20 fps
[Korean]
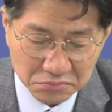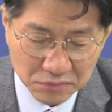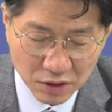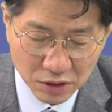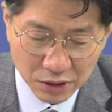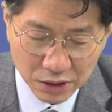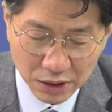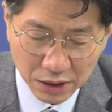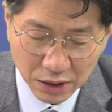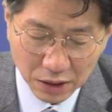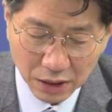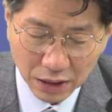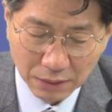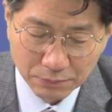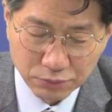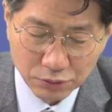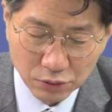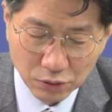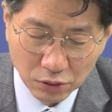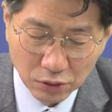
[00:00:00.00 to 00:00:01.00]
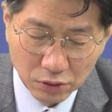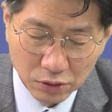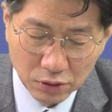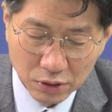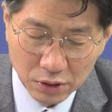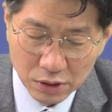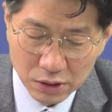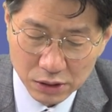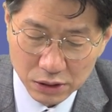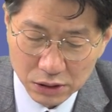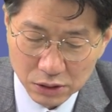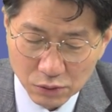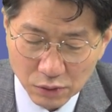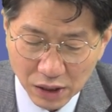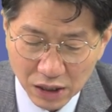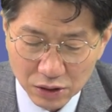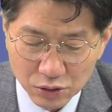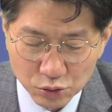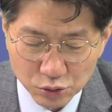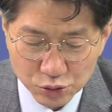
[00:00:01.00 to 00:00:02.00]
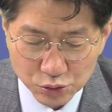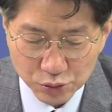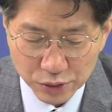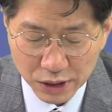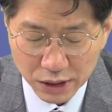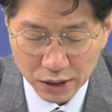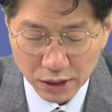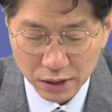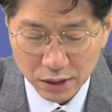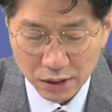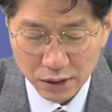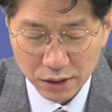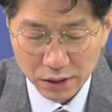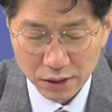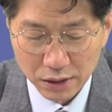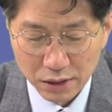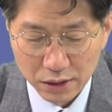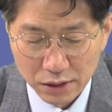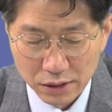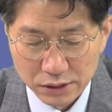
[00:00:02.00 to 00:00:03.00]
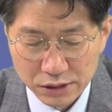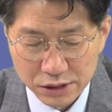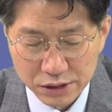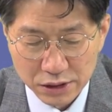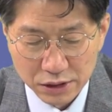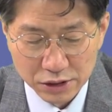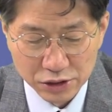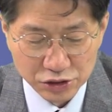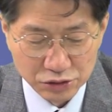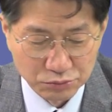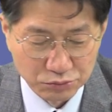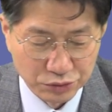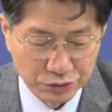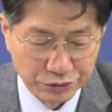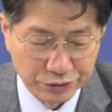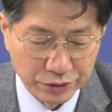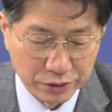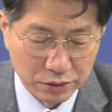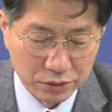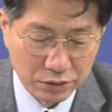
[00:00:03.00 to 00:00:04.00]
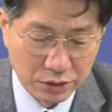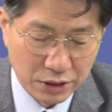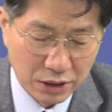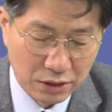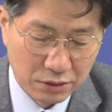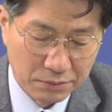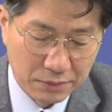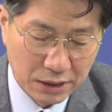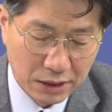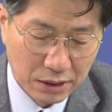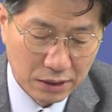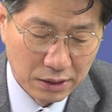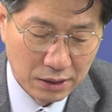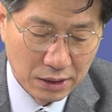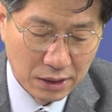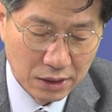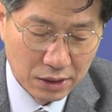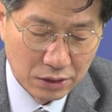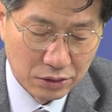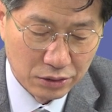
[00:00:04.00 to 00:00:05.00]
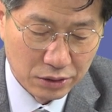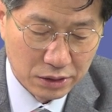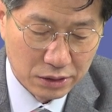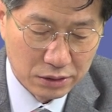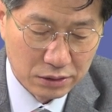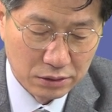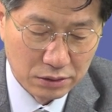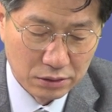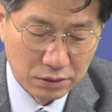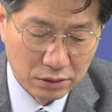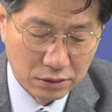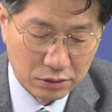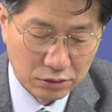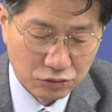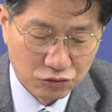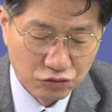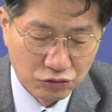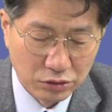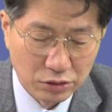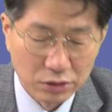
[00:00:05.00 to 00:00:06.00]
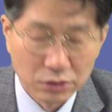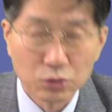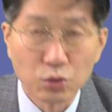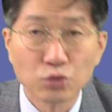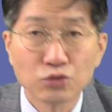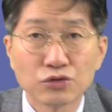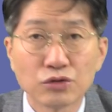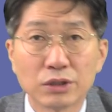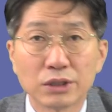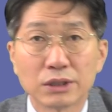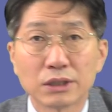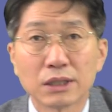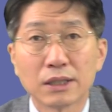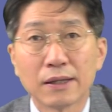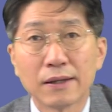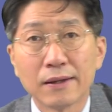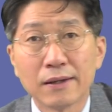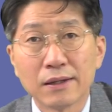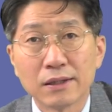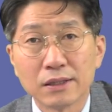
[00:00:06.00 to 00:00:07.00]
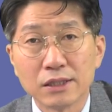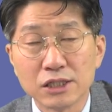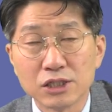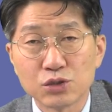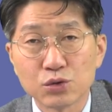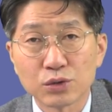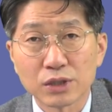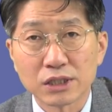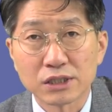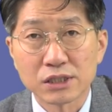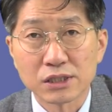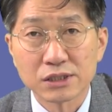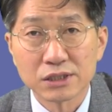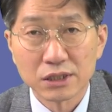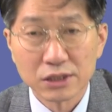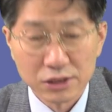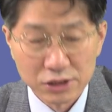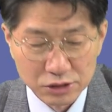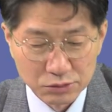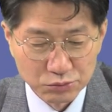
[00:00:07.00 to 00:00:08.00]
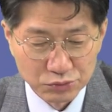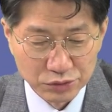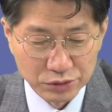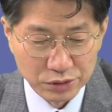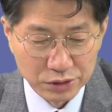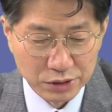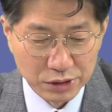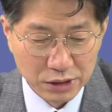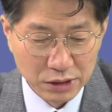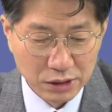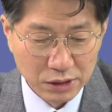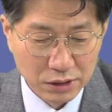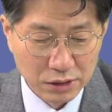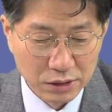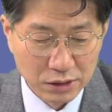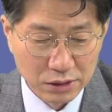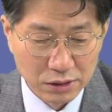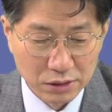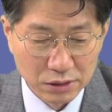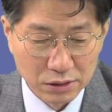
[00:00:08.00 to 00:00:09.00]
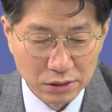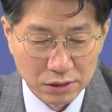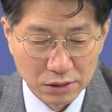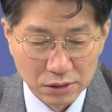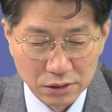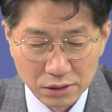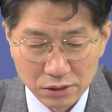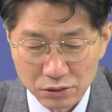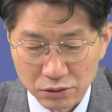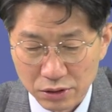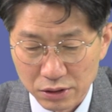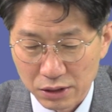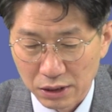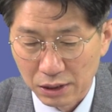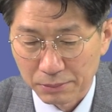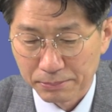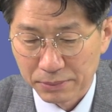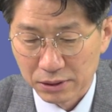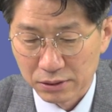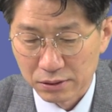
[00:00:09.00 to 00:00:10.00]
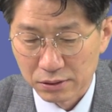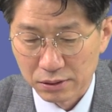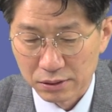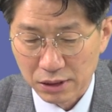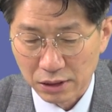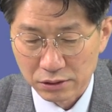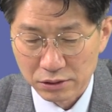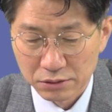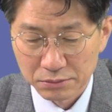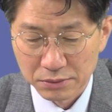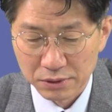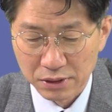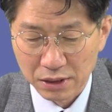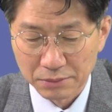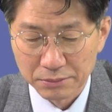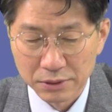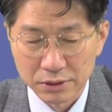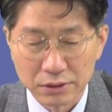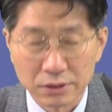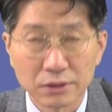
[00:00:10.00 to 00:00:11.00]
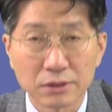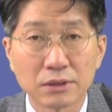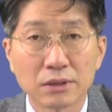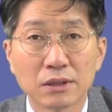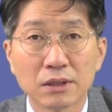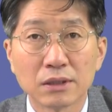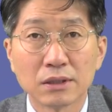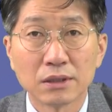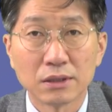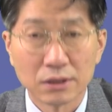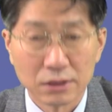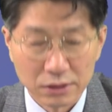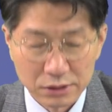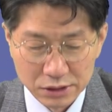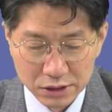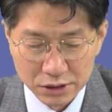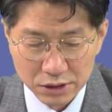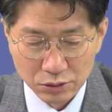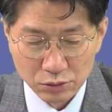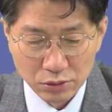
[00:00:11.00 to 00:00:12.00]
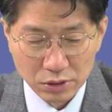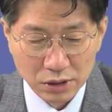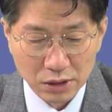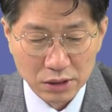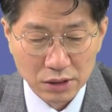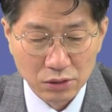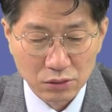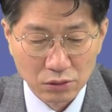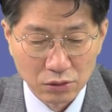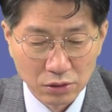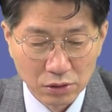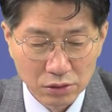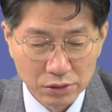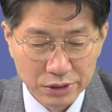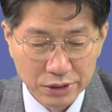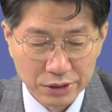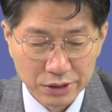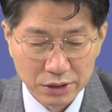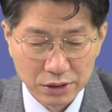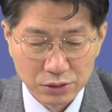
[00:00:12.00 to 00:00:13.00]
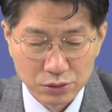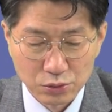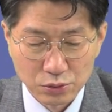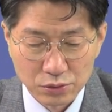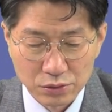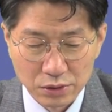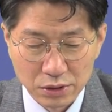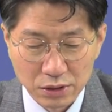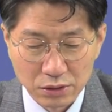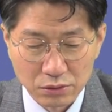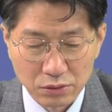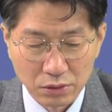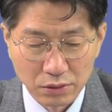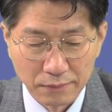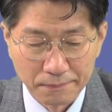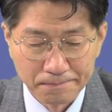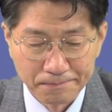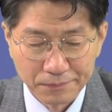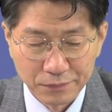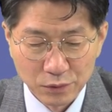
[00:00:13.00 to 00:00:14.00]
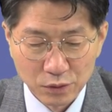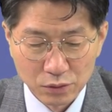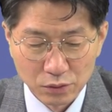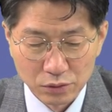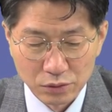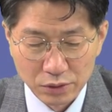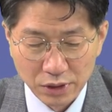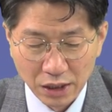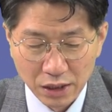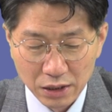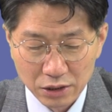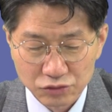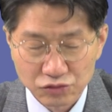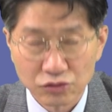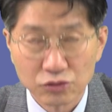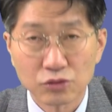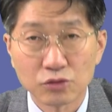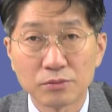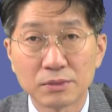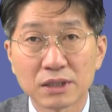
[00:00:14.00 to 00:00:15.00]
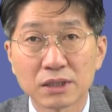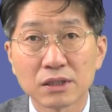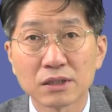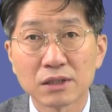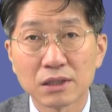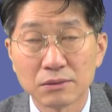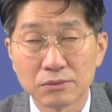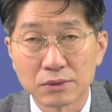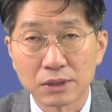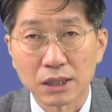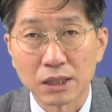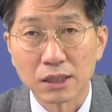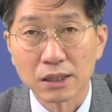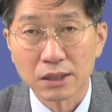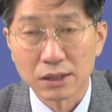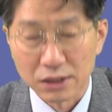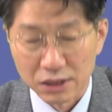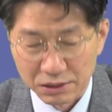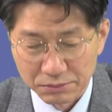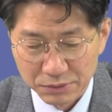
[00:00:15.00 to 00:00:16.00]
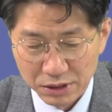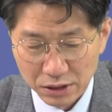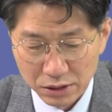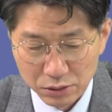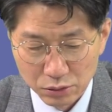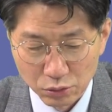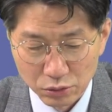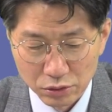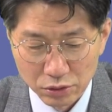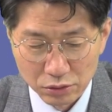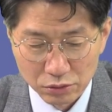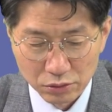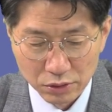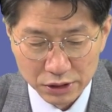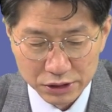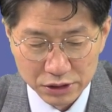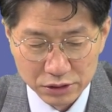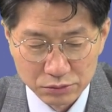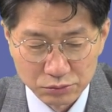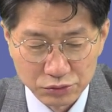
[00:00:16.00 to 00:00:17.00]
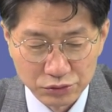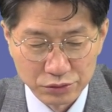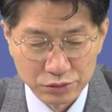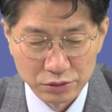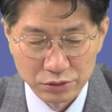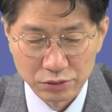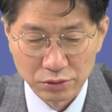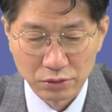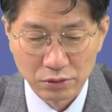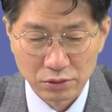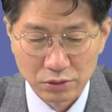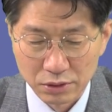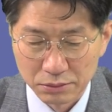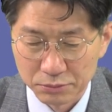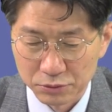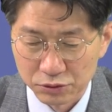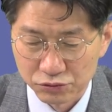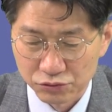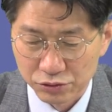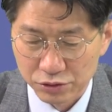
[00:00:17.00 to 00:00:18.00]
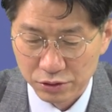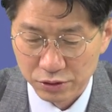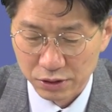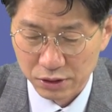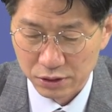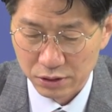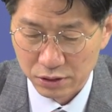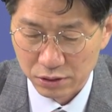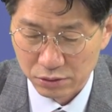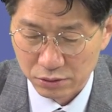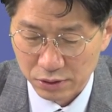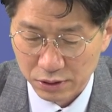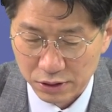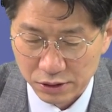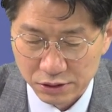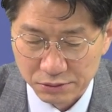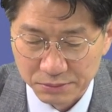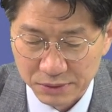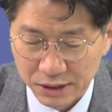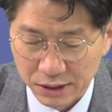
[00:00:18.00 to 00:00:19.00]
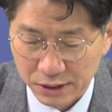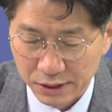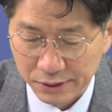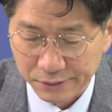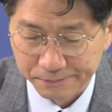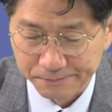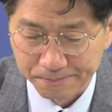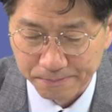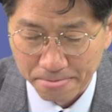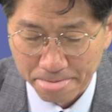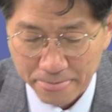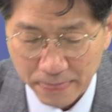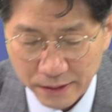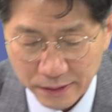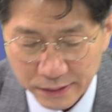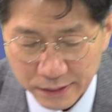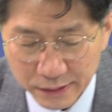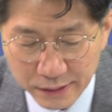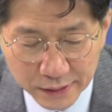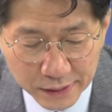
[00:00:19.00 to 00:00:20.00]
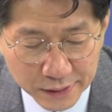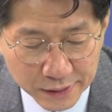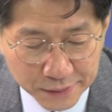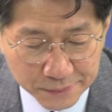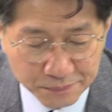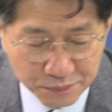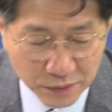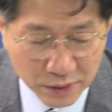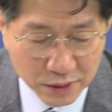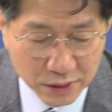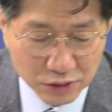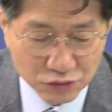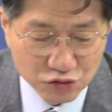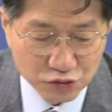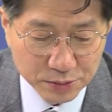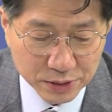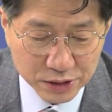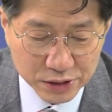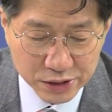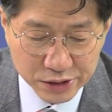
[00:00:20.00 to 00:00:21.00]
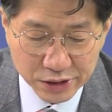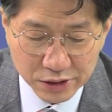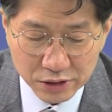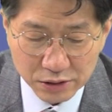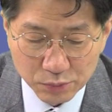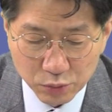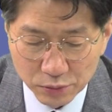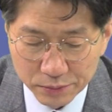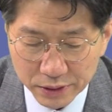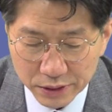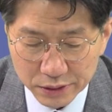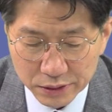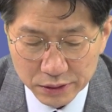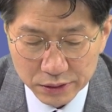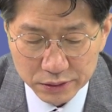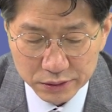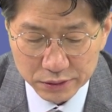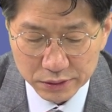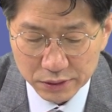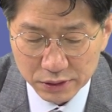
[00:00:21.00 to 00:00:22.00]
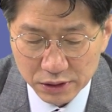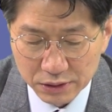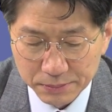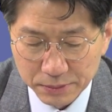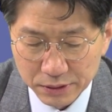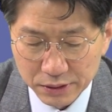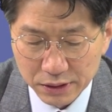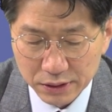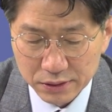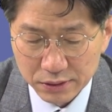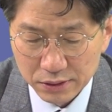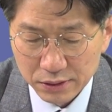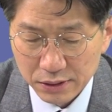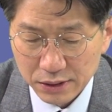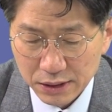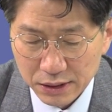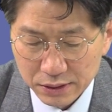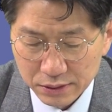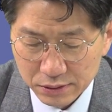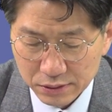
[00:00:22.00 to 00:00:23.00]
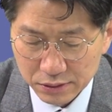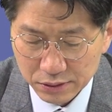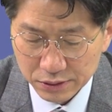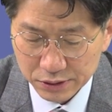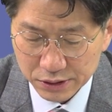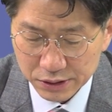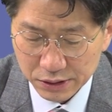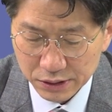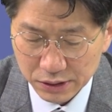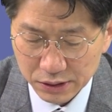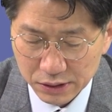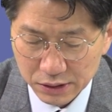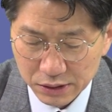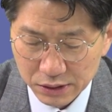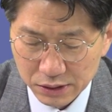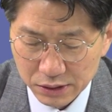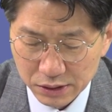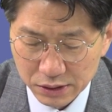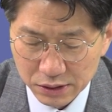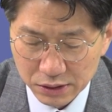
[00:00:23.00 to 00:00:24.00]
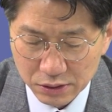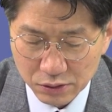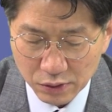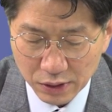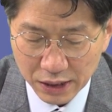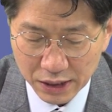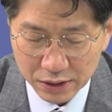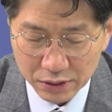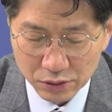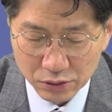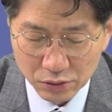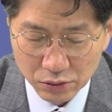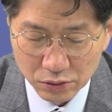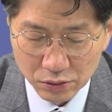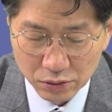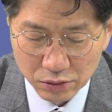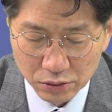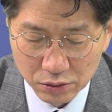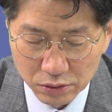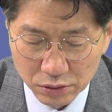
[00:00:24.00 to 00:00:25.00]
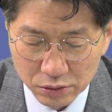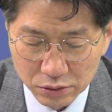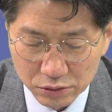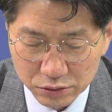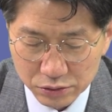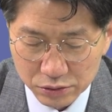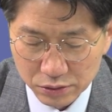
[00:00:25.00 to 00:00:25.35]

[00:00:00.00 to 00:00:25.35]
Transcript: 그러니까 앞으로 이 광교 쪽에 예, 직장이신 분들, 그 다음에 여기 그 수원, 동수원 이쪽에 직장이신 분들이 이 여기 아파트 당첨이 되면은 예, 직장도 가깝고 상당히 좋을 것 같고, 또 대학 수요도 많기 때문에 임대해 놓으려고 하시는 분들도 한번 추천해 드리도록 하겠습니다. 예, 주변 시세를 보면은 이번에 들어가는 것이 이 광교